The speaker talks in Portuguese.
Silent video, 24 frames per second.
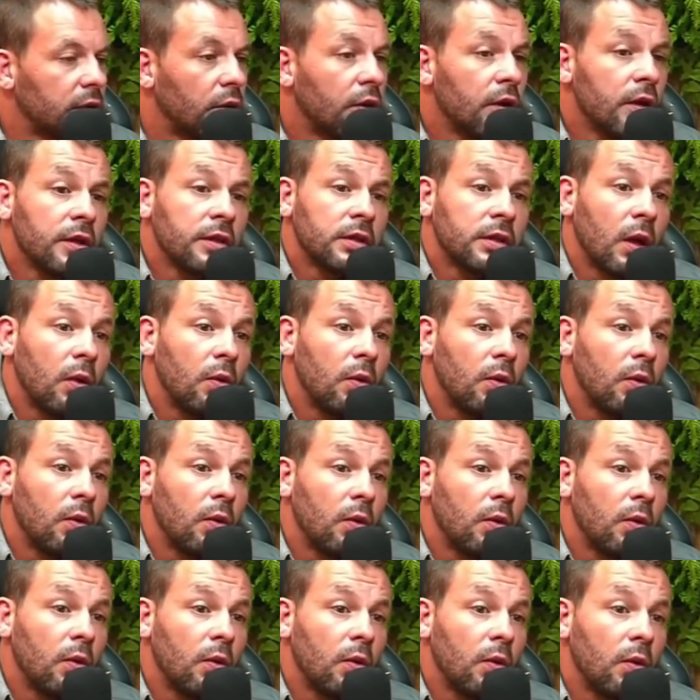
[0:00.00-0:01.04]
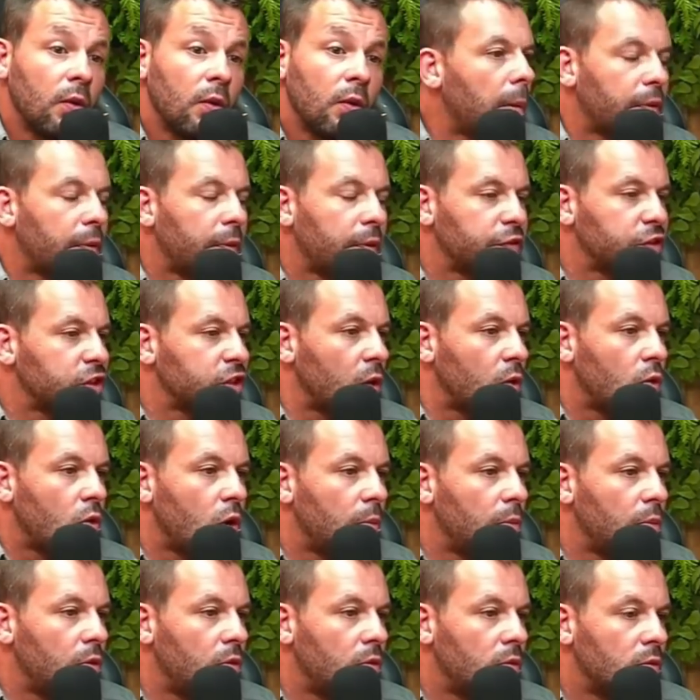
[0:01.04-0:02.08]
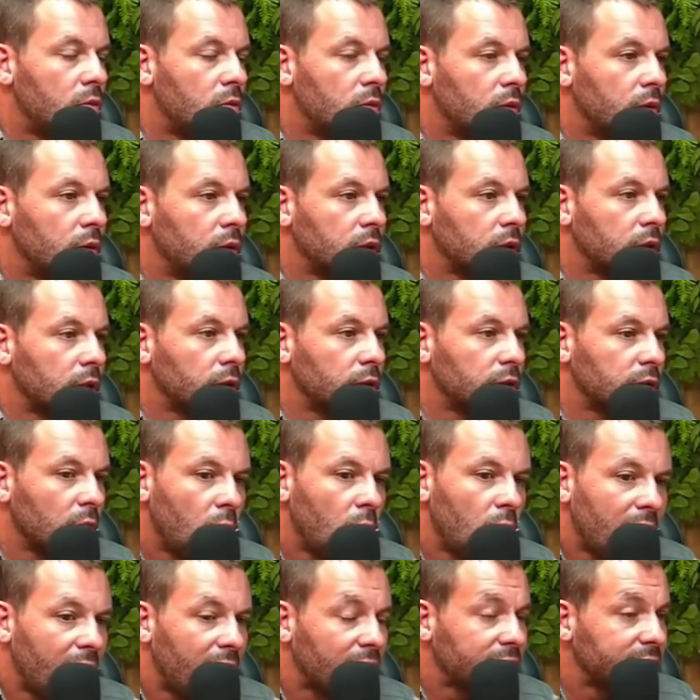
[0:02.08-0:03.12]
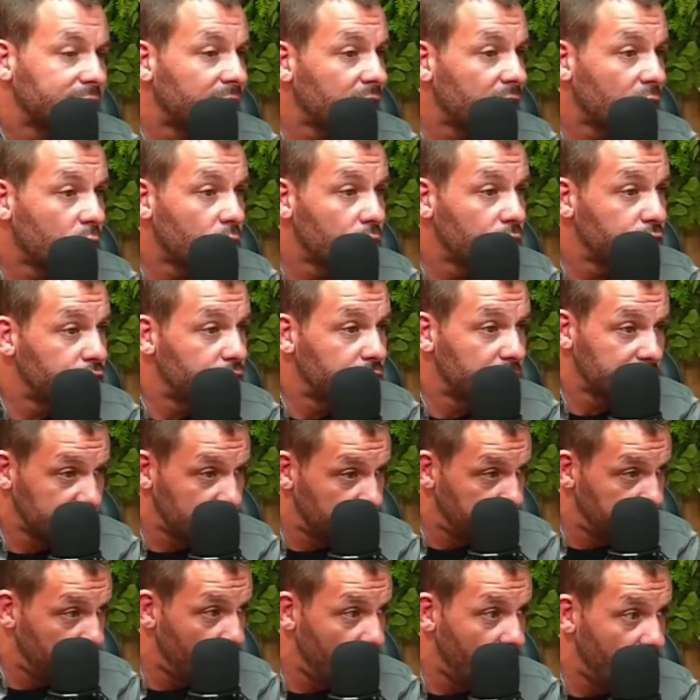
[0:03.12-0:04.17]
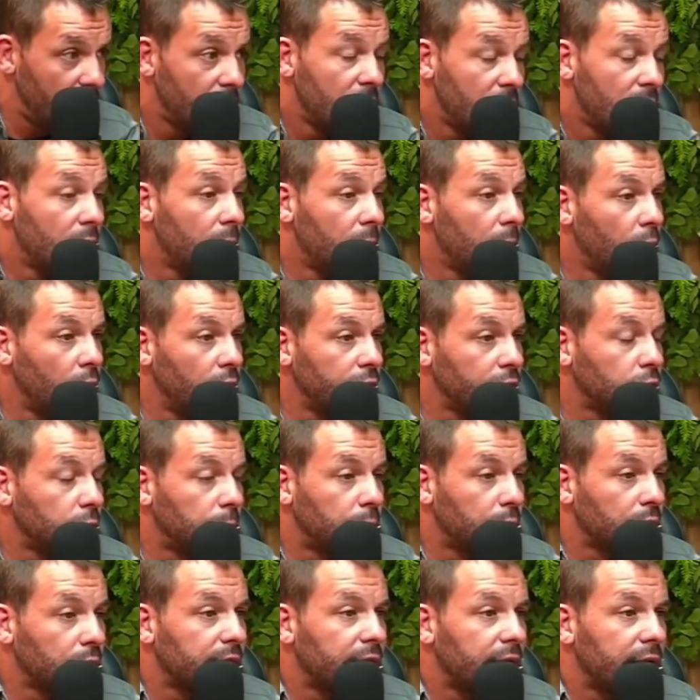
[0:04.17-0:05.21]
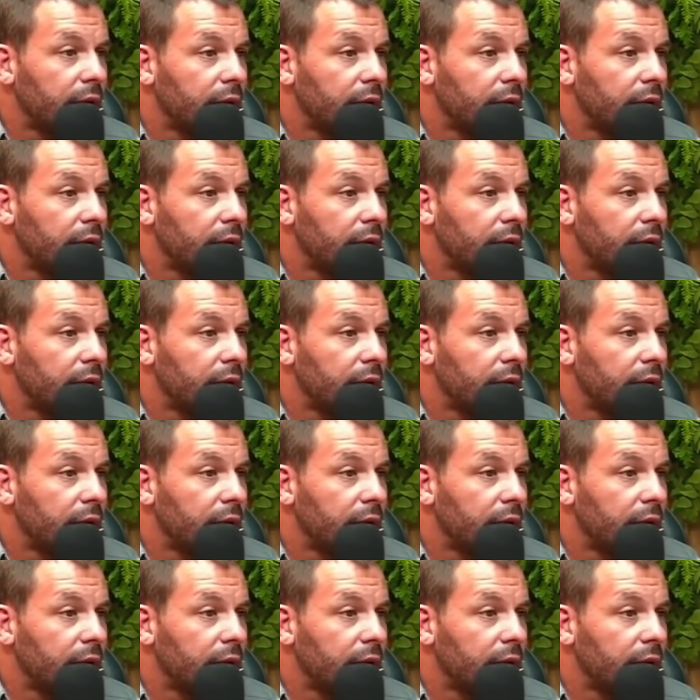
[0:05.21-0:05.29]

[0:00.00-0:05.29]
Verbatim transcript: Então não é uma profissão comum, entendeu? Então o cara tem que curtir essa porra muito, porque